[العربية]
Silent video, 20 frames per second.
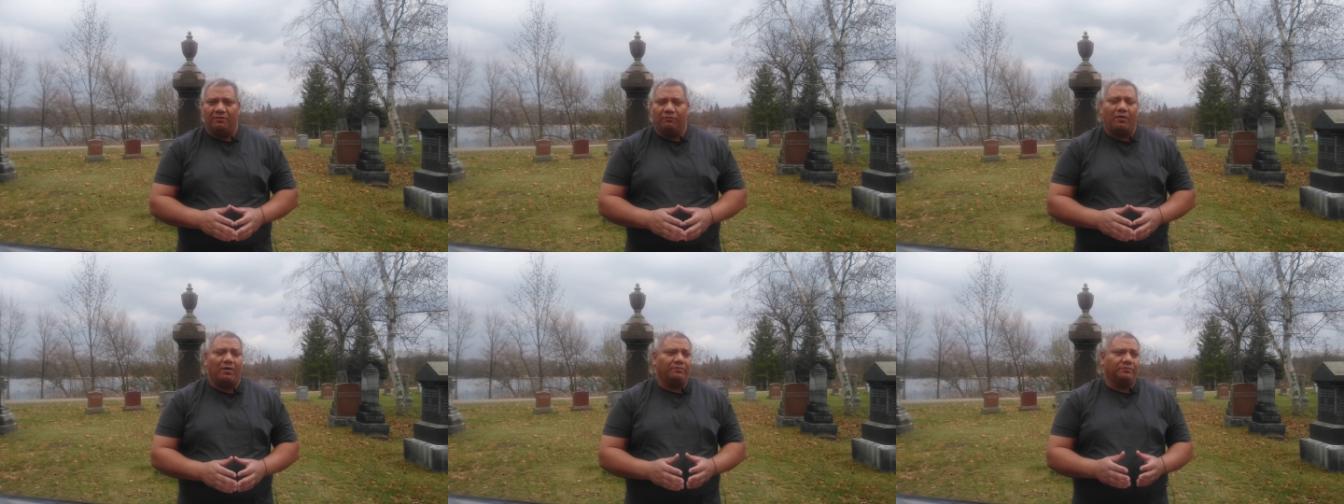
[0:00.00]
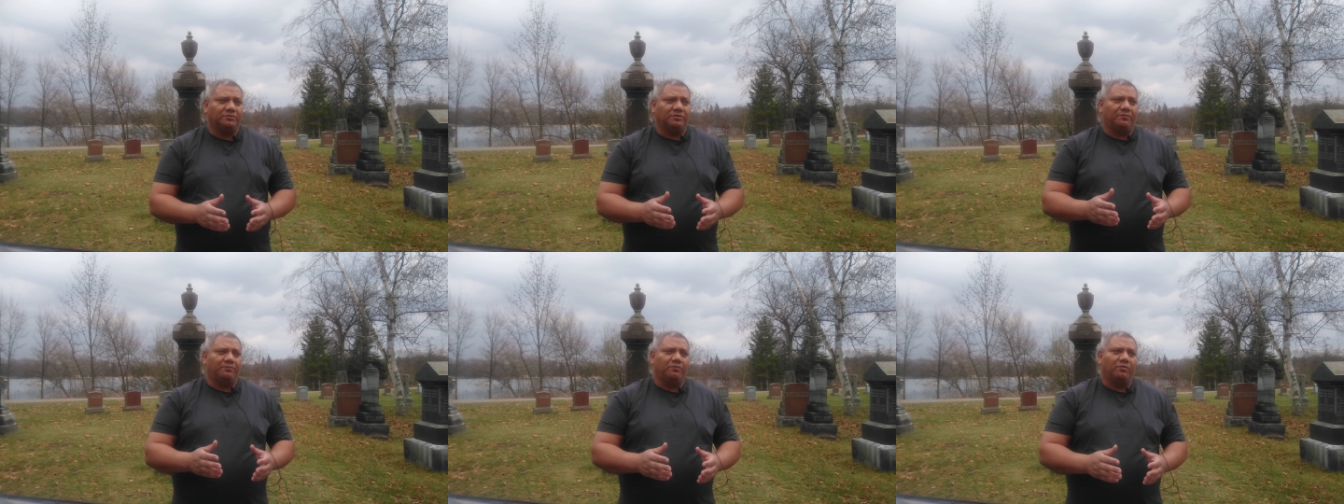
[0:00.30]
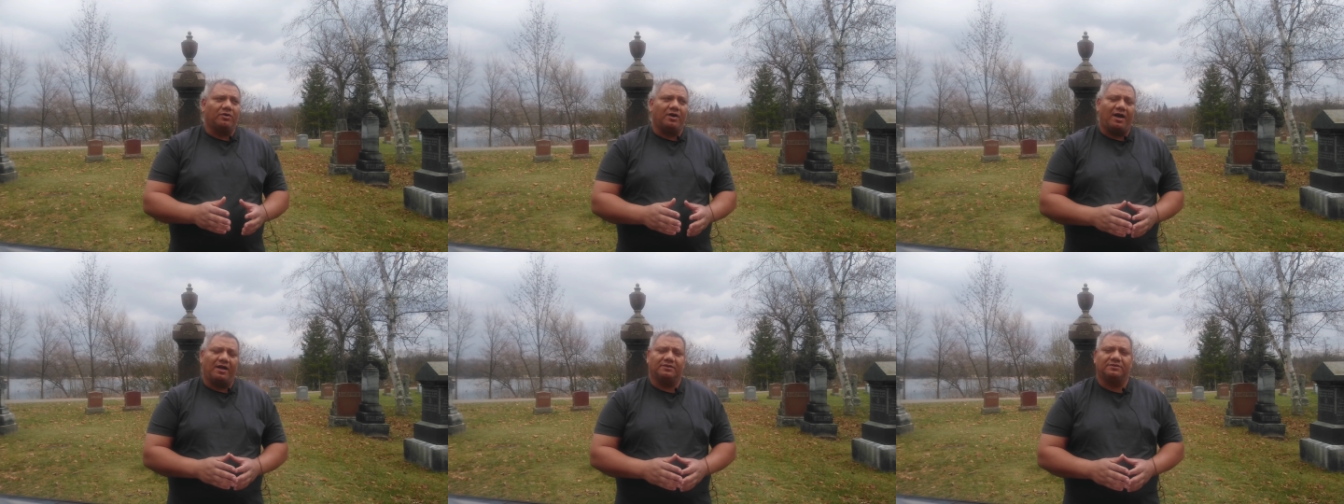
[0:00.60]
واعبد
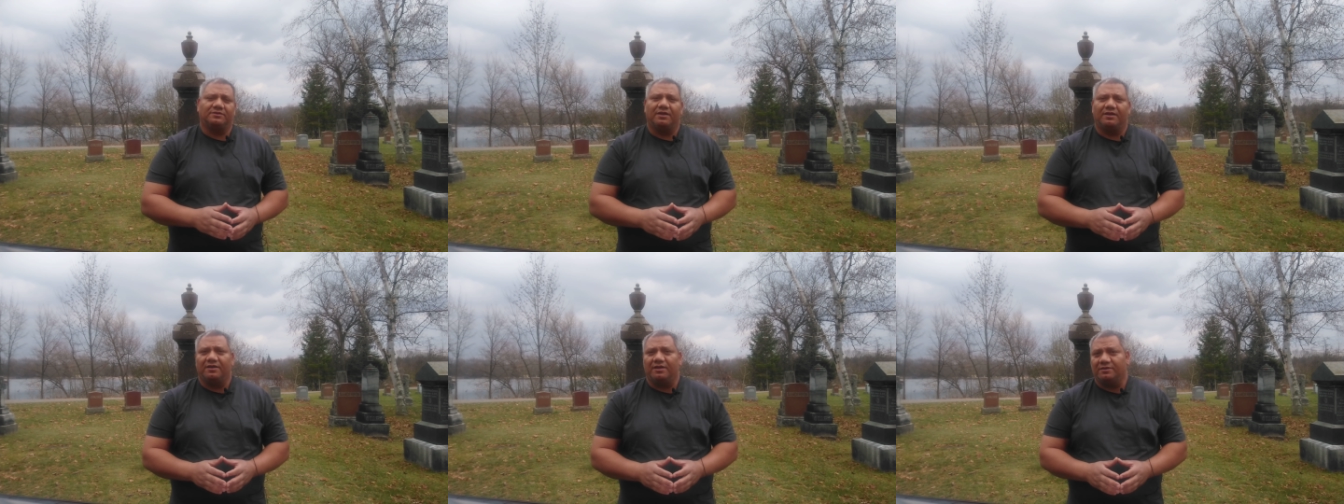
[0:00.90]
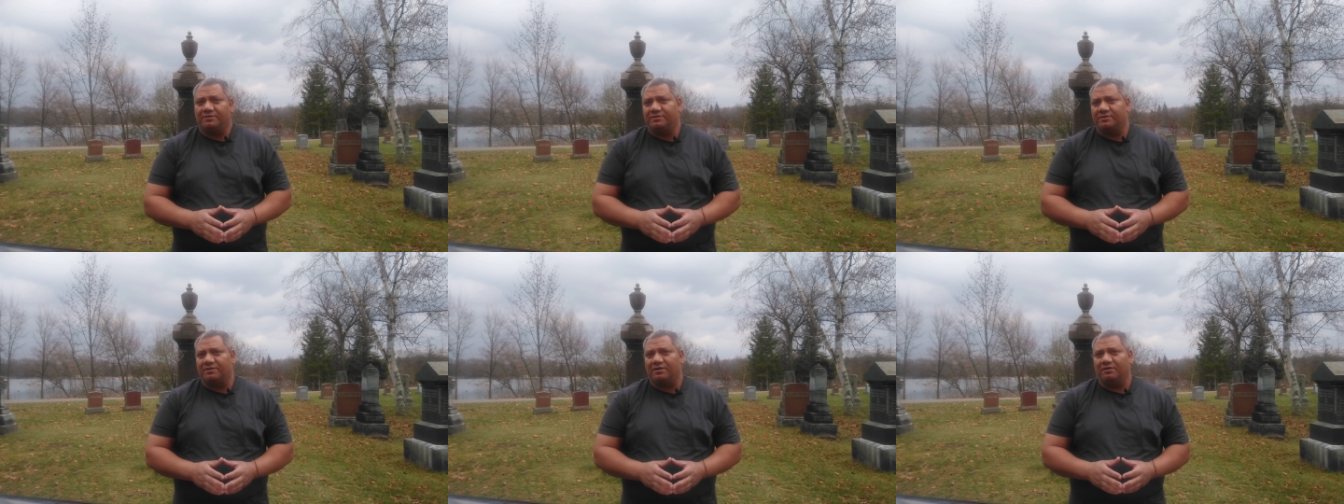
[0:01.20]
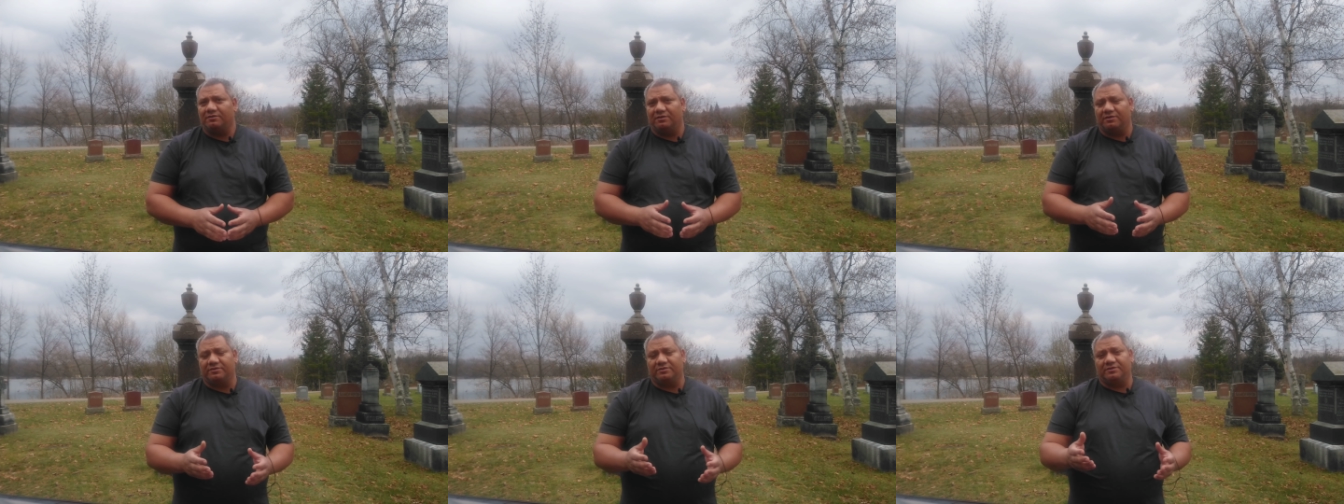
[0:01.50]
ربك حتى ياتيك
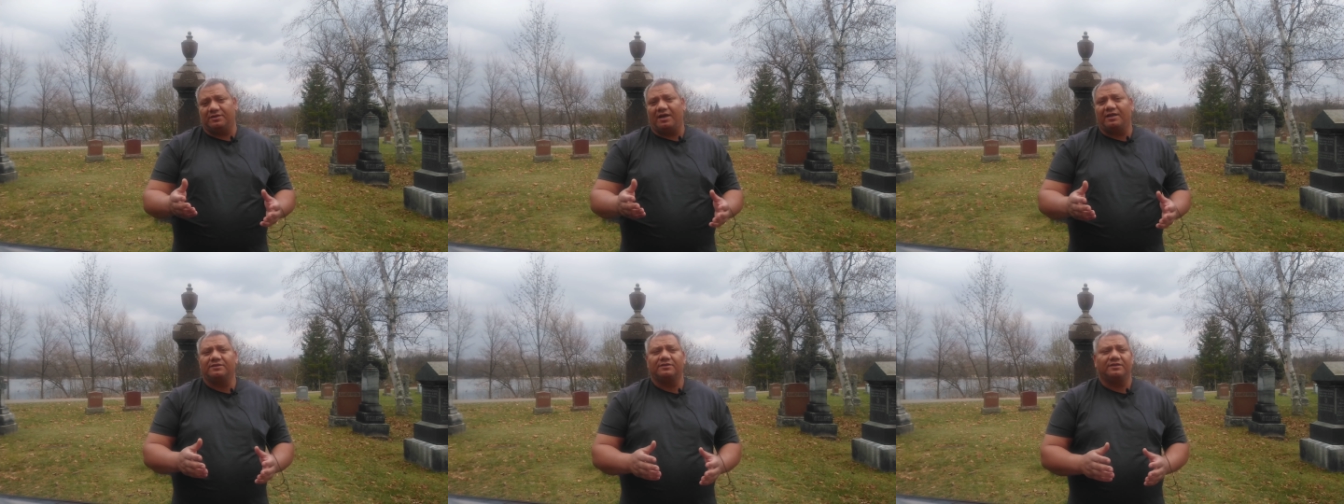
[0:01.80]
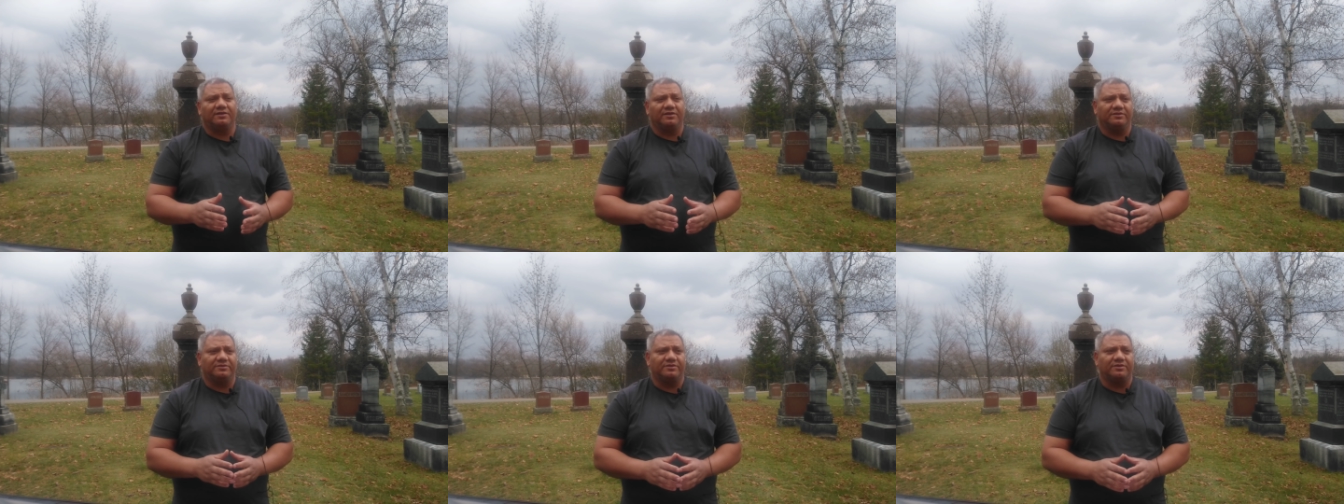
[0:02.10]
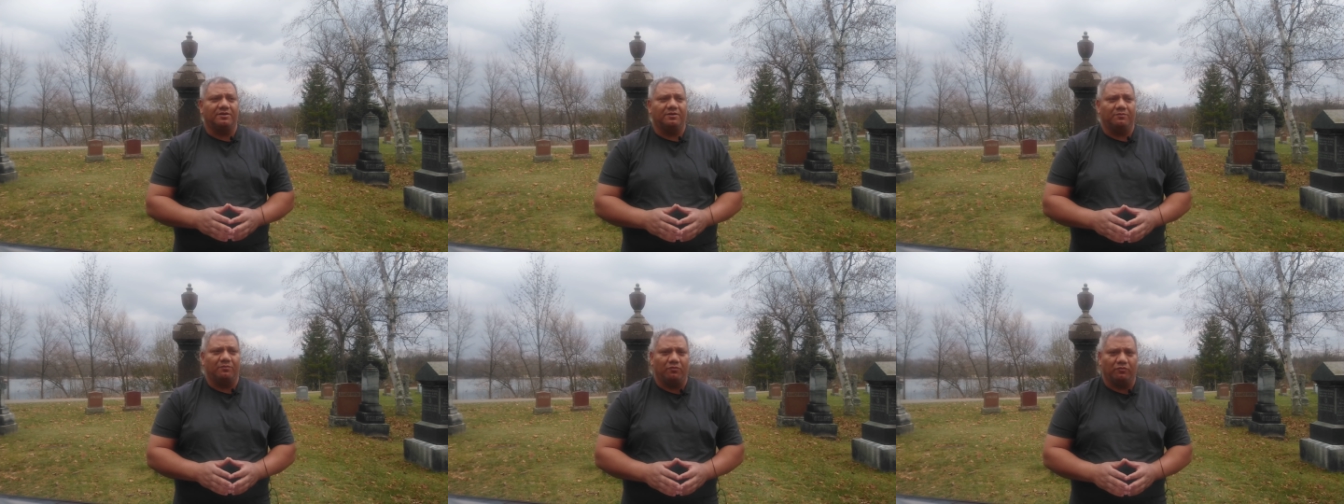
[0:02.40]
اليقين حتى
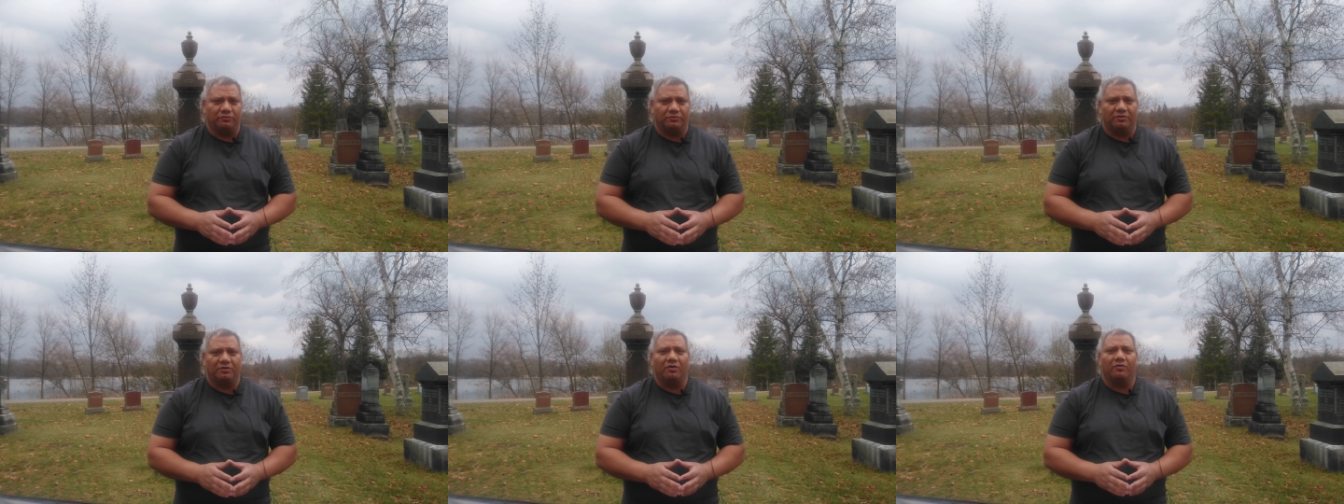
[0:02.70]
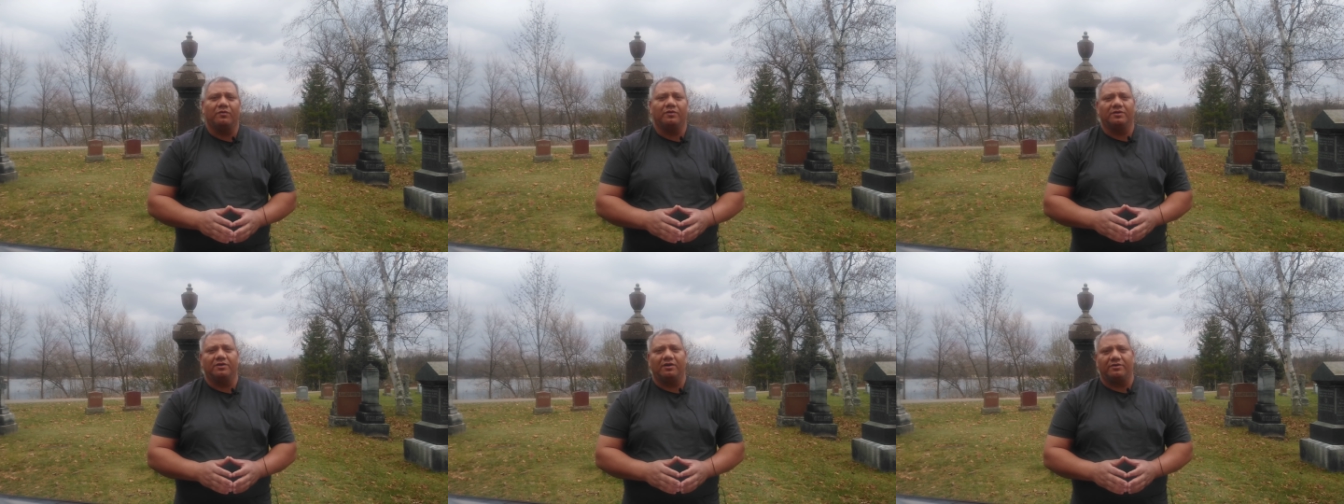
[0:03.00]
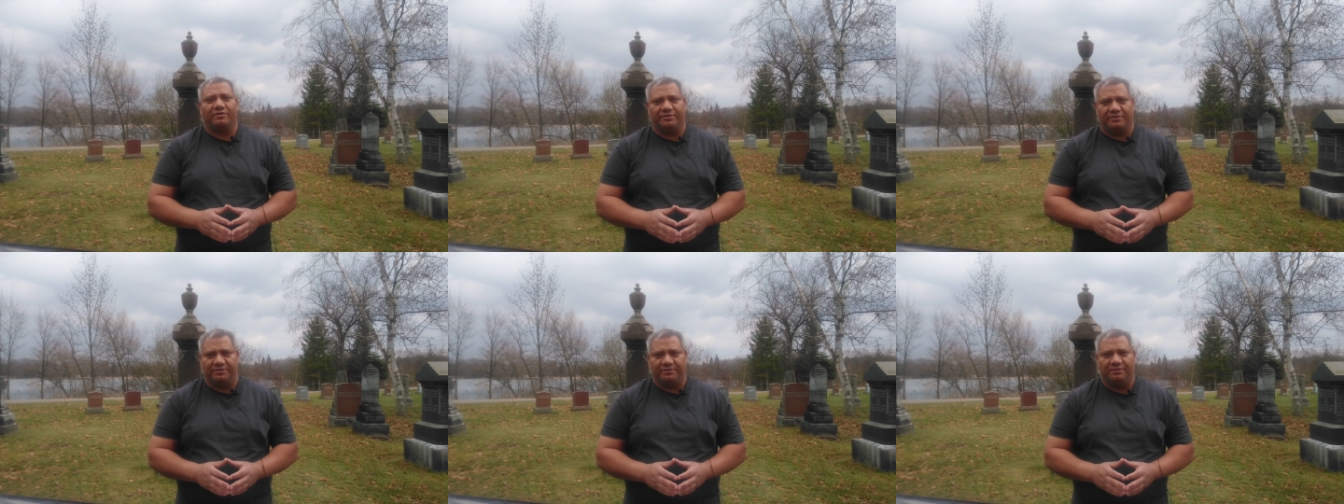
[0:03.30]
ياتيك الموت اللي هو
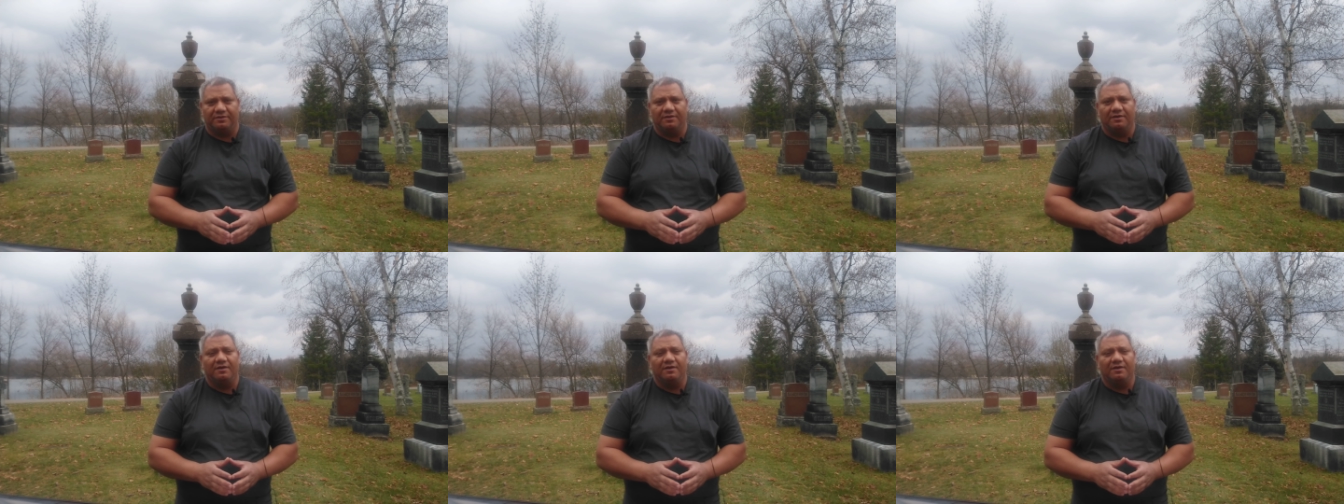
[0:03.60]
اليقين